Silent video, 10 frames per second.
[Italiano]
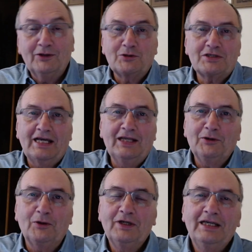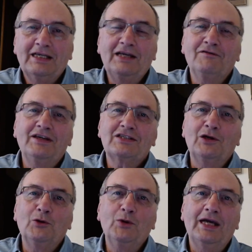non sanno che invece
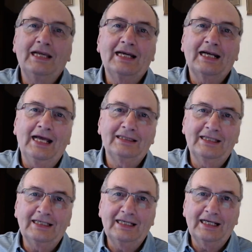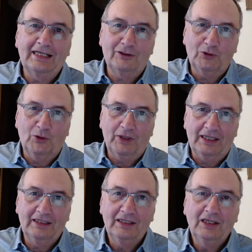lui è il grande
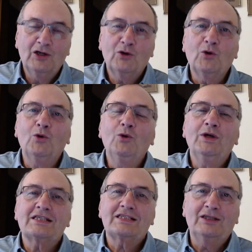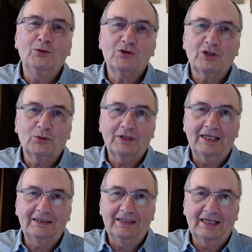ingannatore, colui che seduce tutta
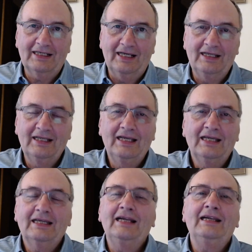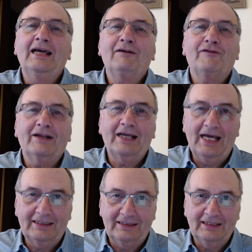la terra, che li ha
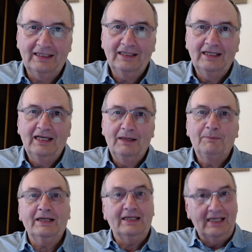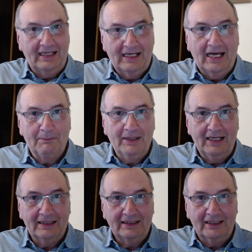fregati perché a
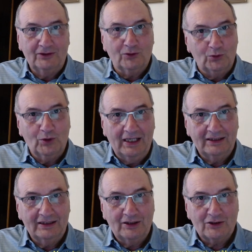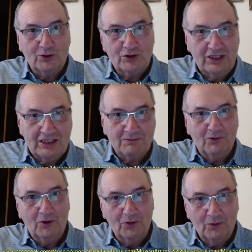me ha detto durante un
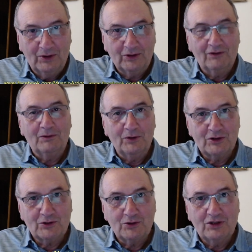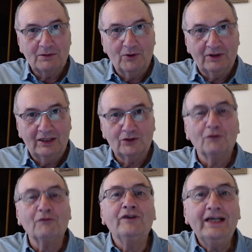esorcismo, quando eravamo in esorcismo, ha
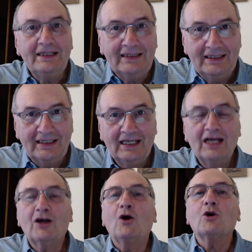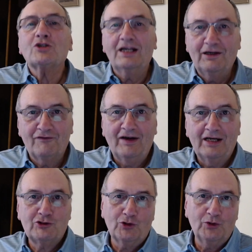detto vedi cosa gli
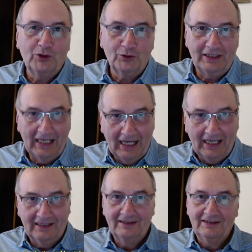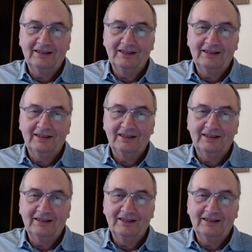faccio io di là.